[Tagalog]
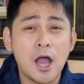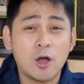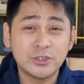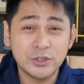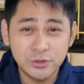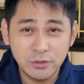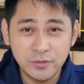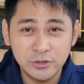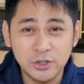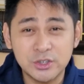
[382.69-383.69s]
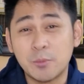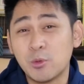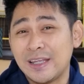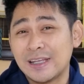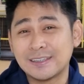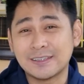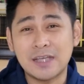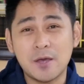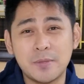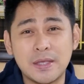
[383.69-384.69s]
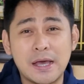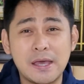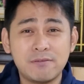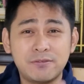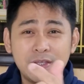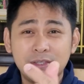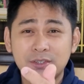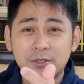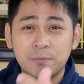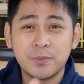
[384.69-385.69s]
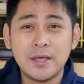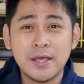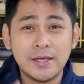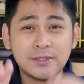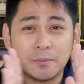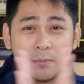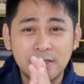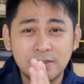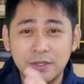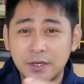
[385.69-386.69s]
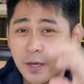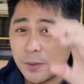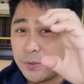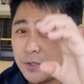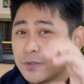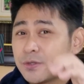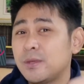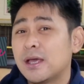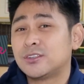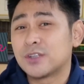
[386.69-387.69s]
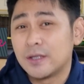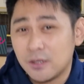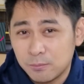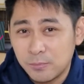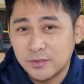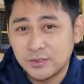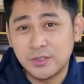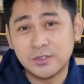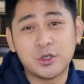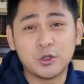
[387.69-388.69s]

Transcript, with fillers: Ako si Geoff De Dios sa muli nagsasabi na every gising is a blessing kaya continue to be a channel of blessings.